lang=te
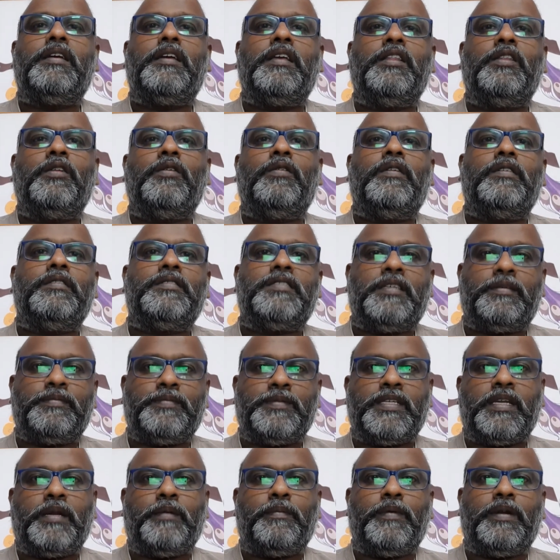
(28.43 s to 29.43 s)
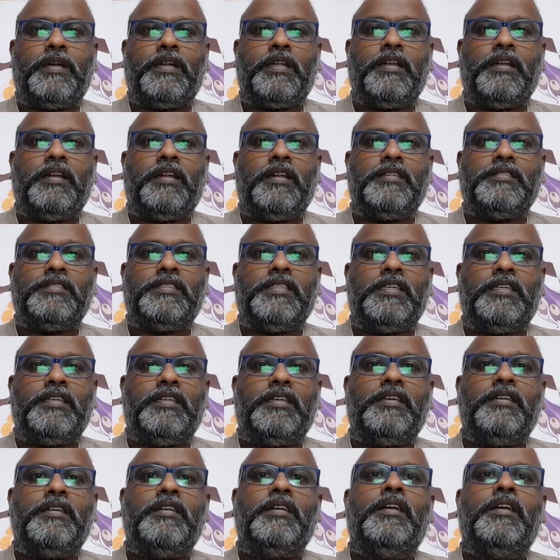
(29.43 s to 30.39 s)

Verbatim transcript: కింద ఉన్న సబ్స్క్రైబ్ బటన్ క్లిక్ చేయండి